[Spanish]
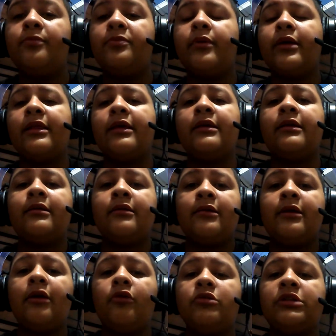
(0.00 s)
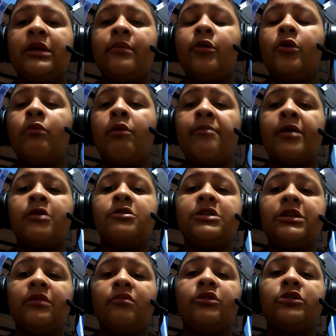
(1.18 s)
Pueden encontrarme como
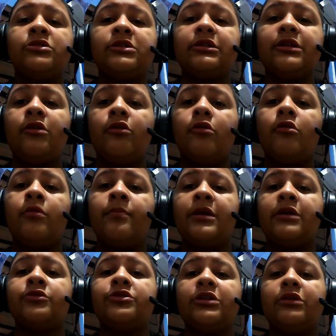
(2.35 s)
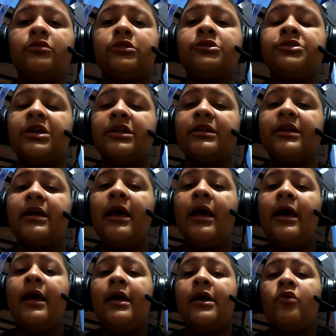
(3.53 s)
Emperador747 Lord, Emperador747,
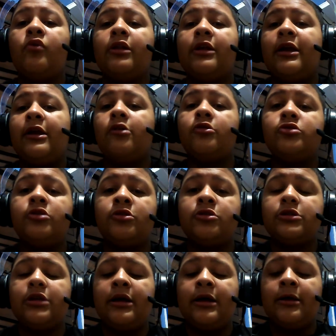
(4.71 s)
cualquiera de los dos.